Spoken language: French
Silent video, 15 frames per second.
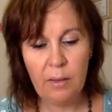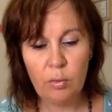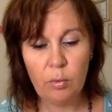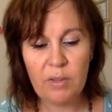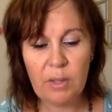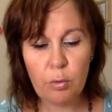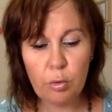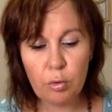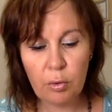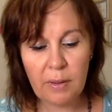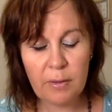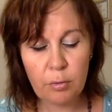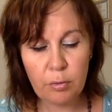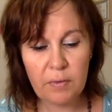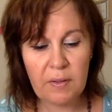Donc il y a toujours
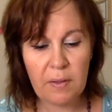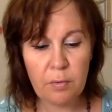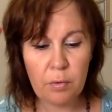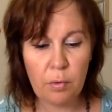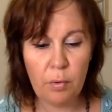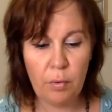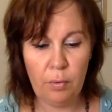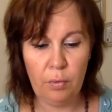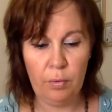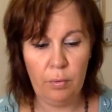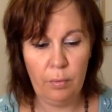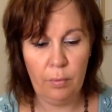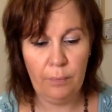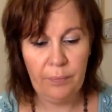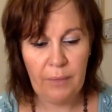l'association
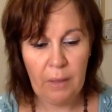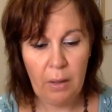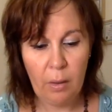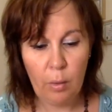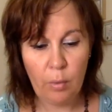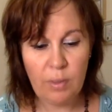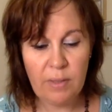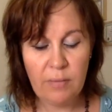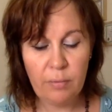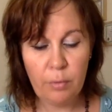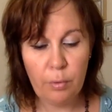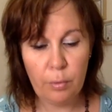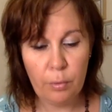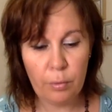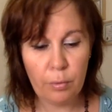au
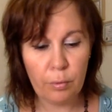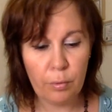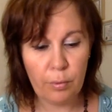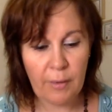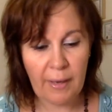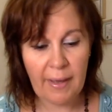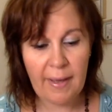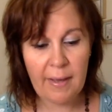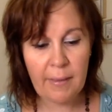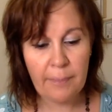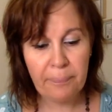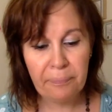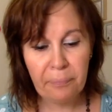niveau grec.